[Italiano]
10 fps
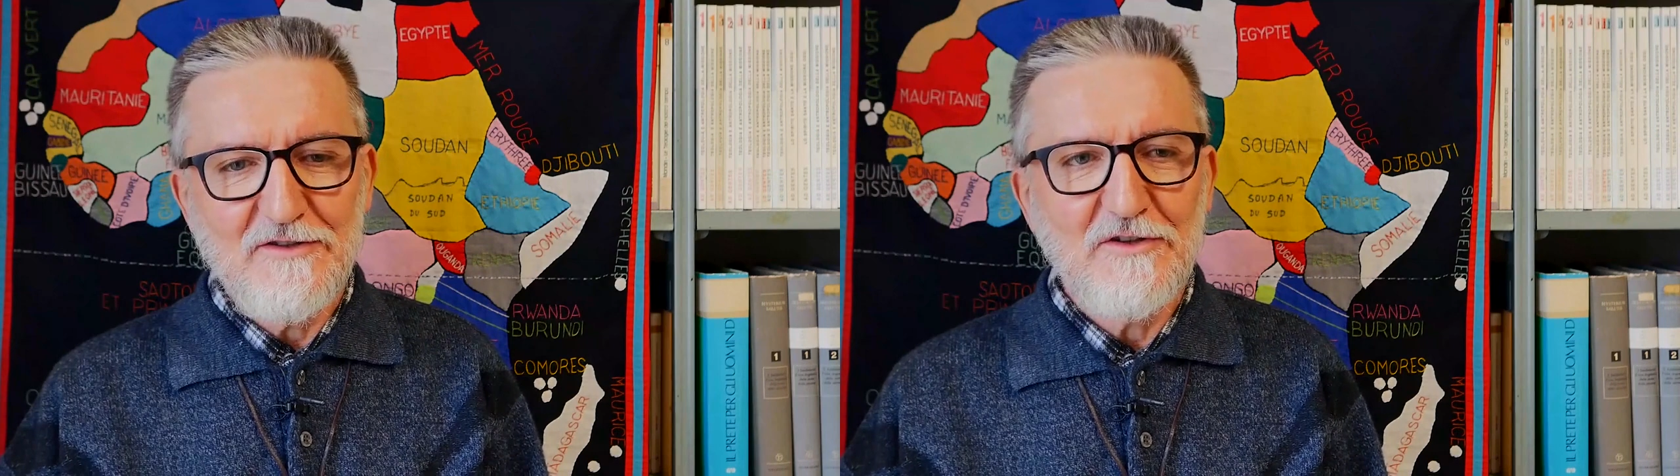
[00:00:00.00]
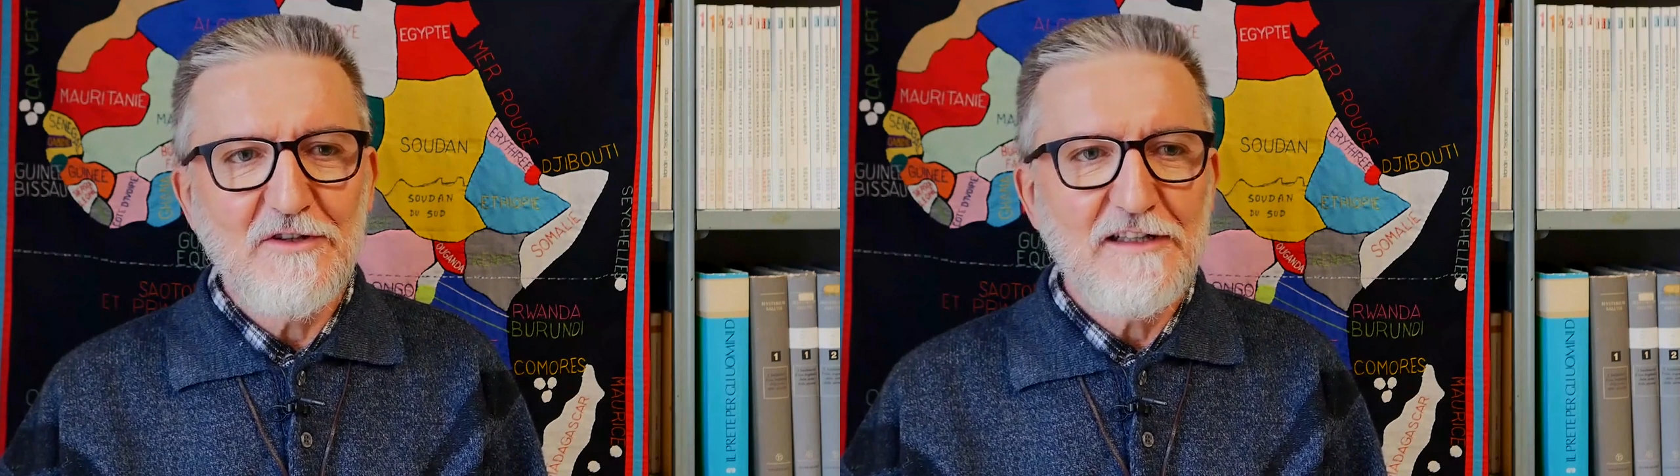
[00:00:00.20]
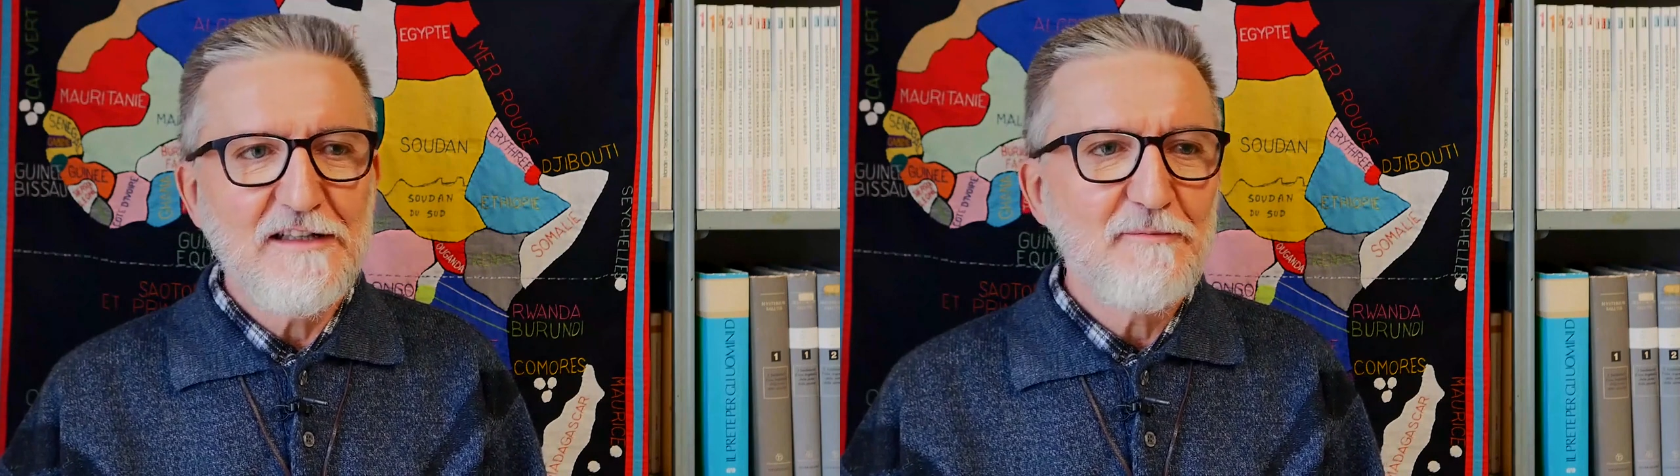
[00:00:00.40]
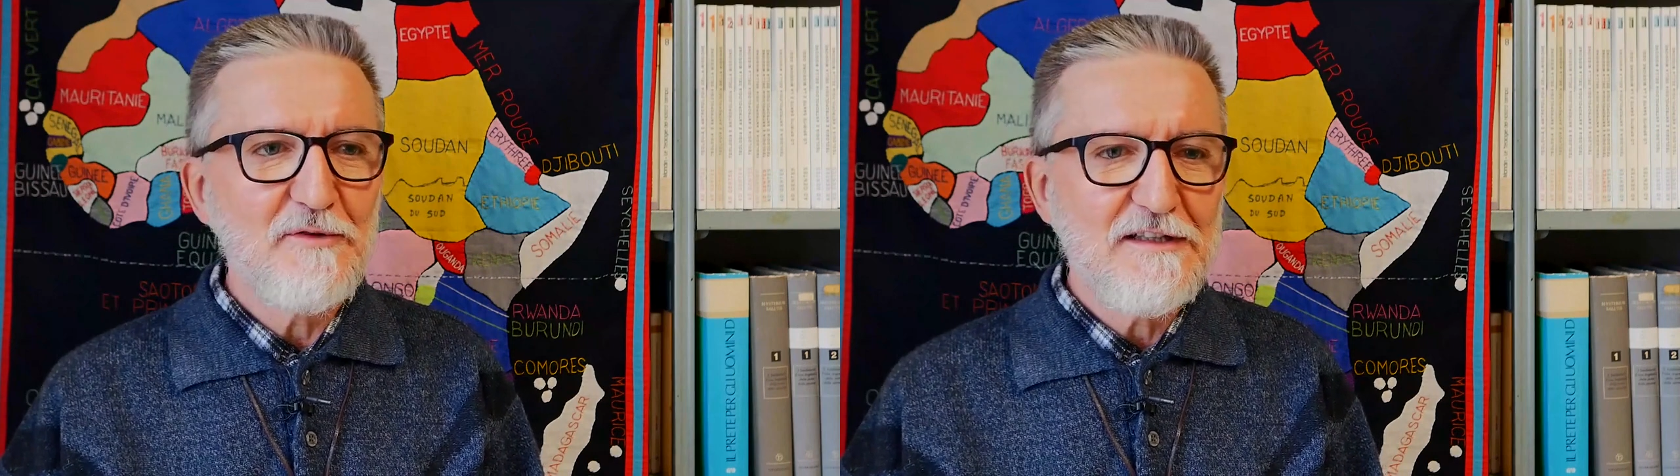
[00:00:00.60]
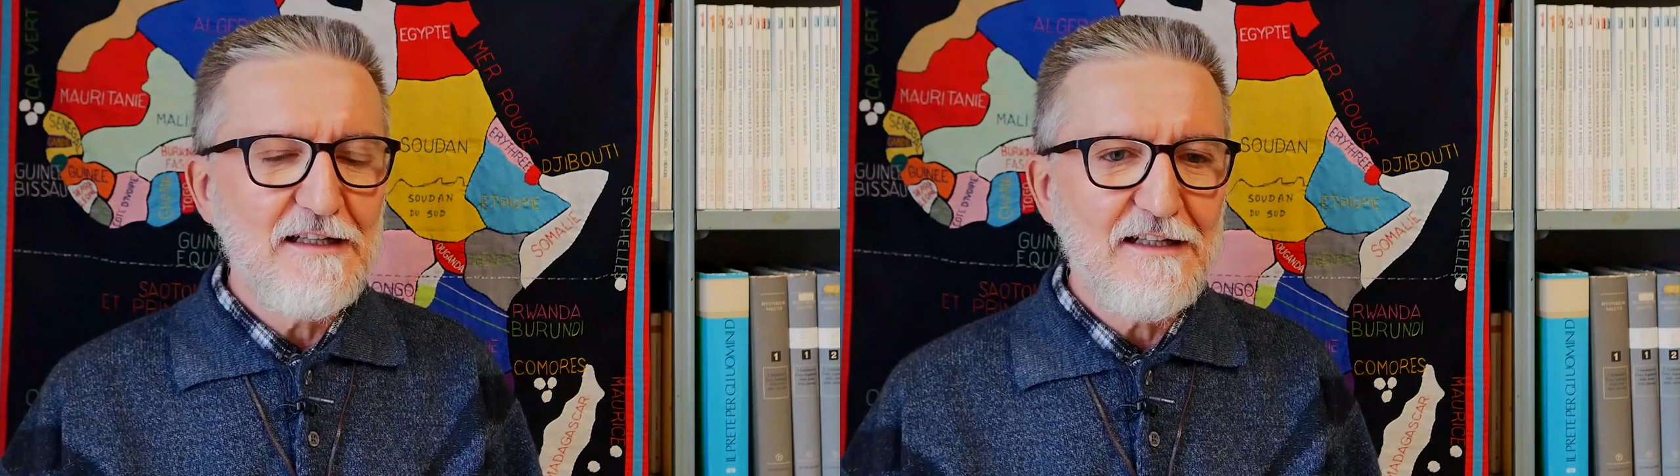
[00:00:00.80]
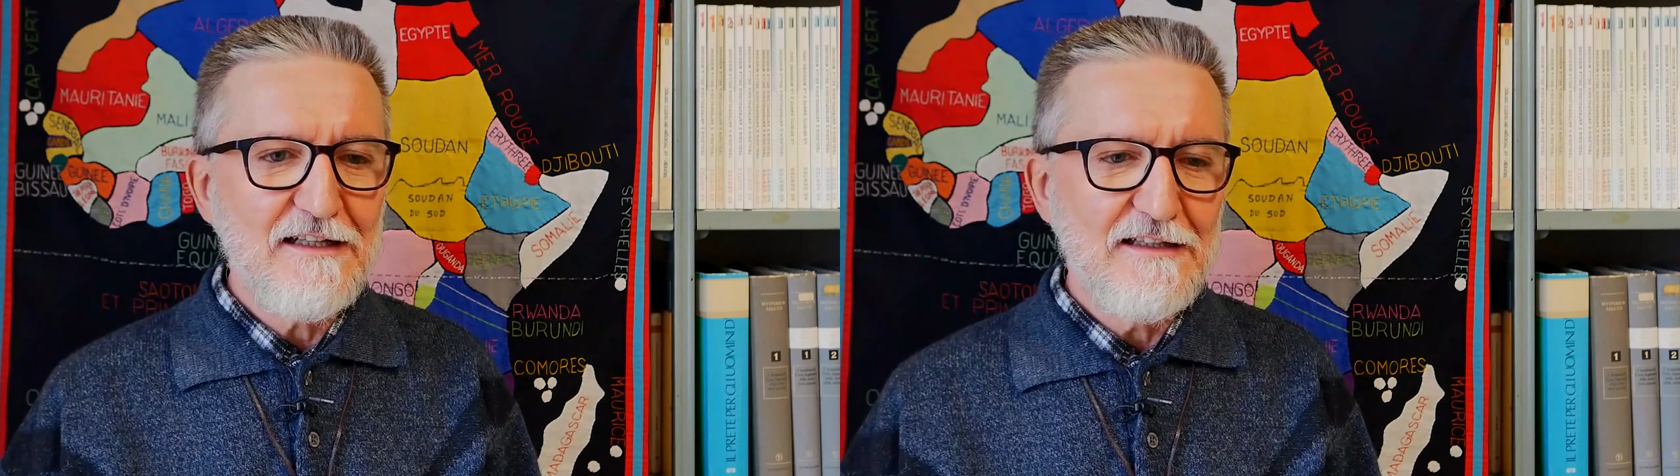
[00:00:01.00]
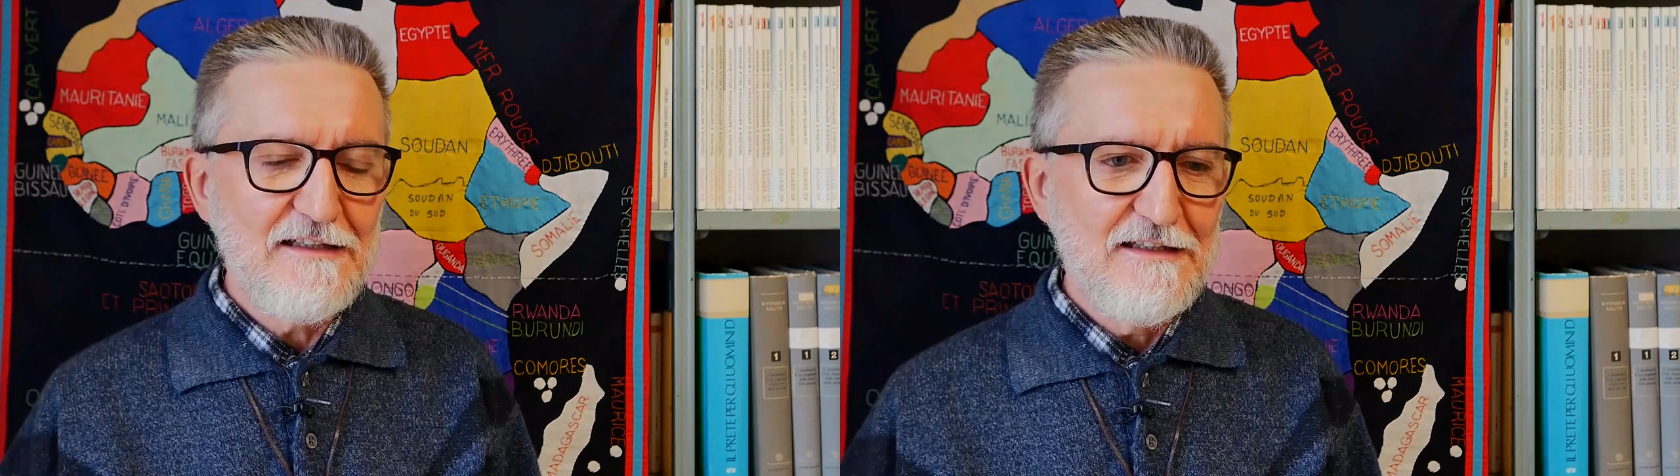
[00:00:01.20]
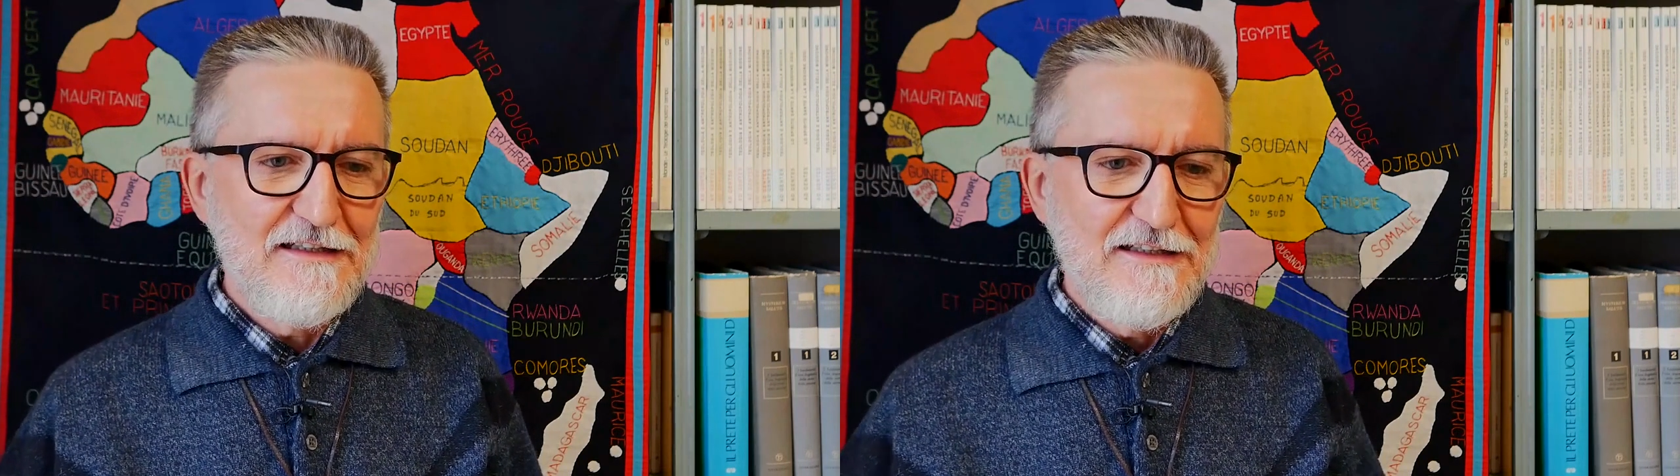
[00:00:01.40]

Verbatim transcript: gioia di poter